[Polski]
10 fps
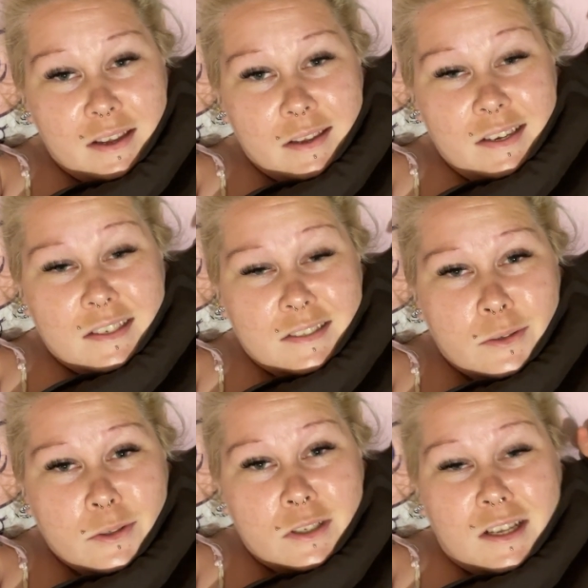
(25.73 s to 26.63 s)
Jest
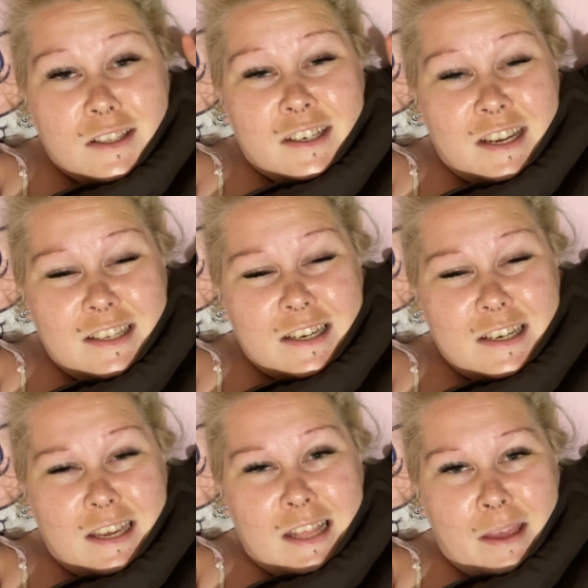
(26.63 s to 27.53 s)
godzina
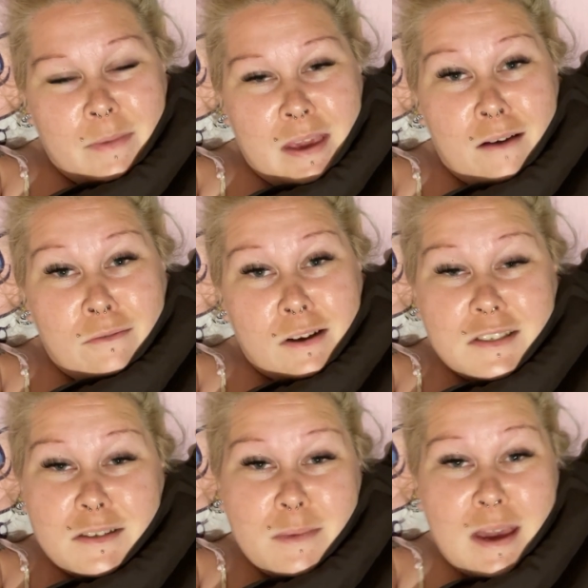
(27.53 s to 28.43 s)
3.07, ja
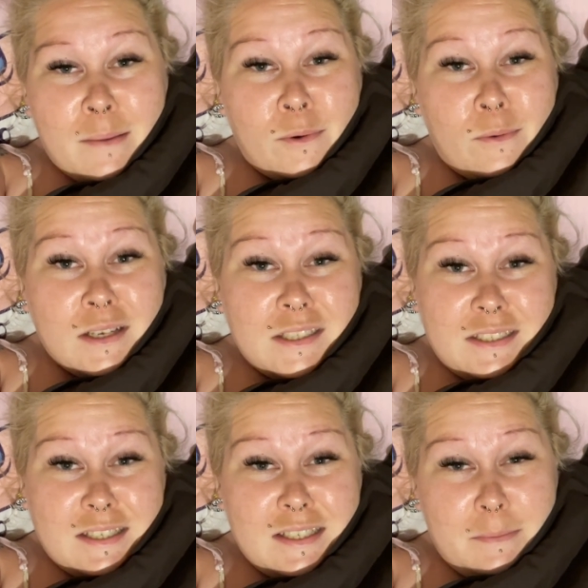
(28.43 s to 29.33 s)
właśnie miałam kłaść
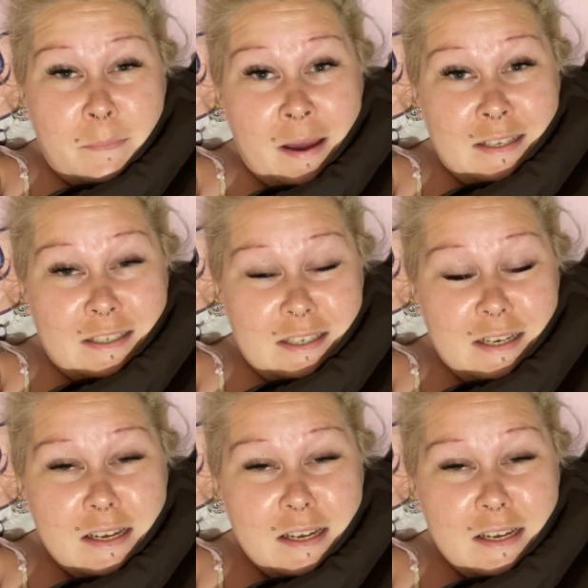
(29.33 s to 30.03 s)
się spać,